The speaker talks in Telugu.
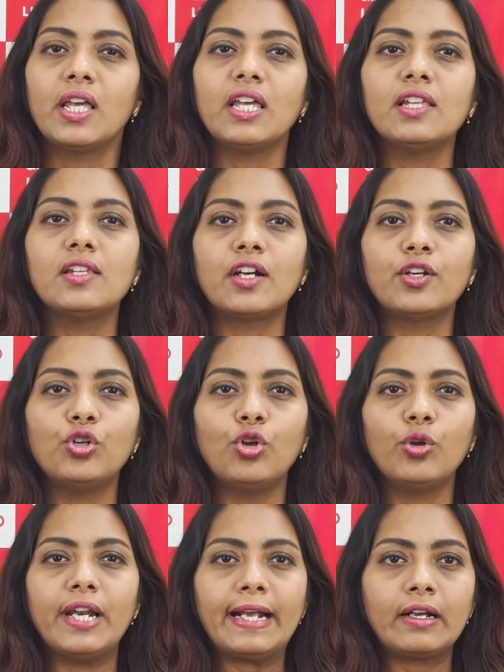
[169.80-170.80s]
ఈ దాడుల్లో
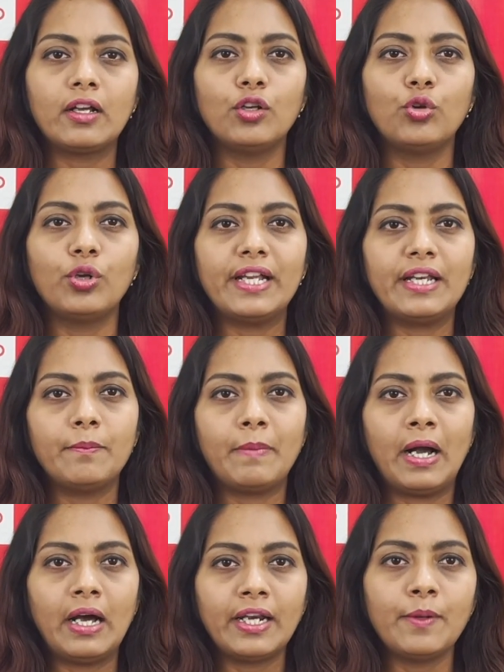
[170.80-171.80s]
లెక్కల్లో లేని
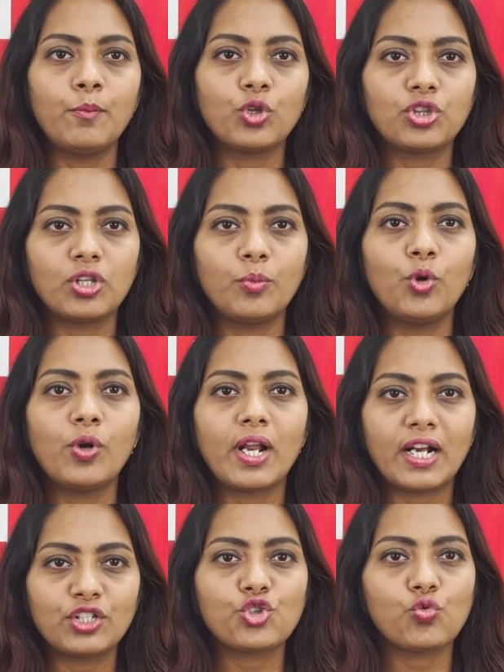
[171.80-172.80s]
భారీ మొత్తంలో
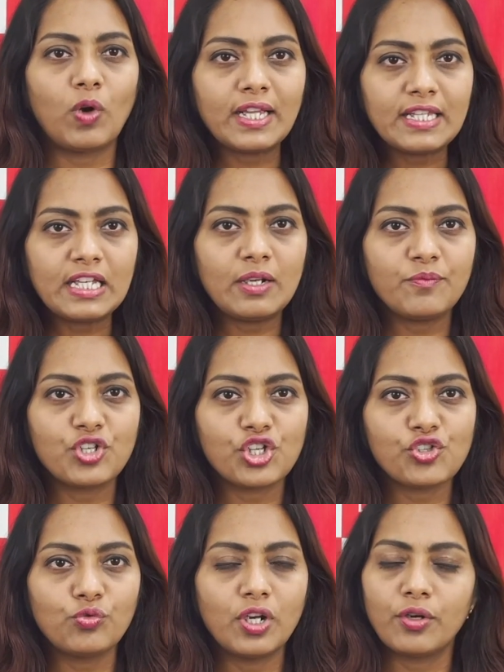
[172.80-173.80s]
నగదు స్వాధీనం
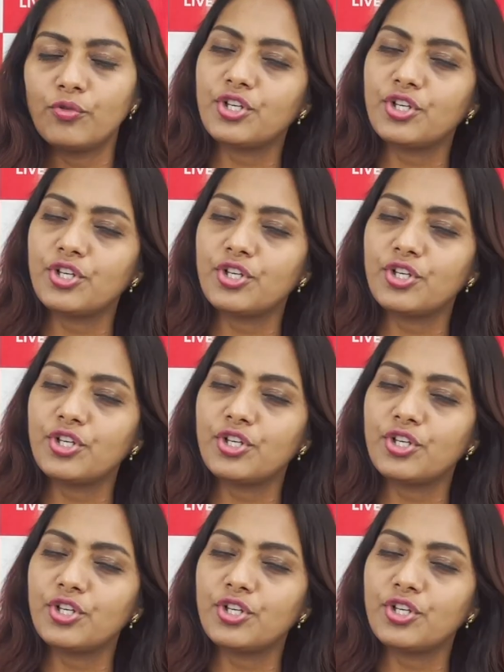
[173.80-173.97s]
చేసుకున్నట్లు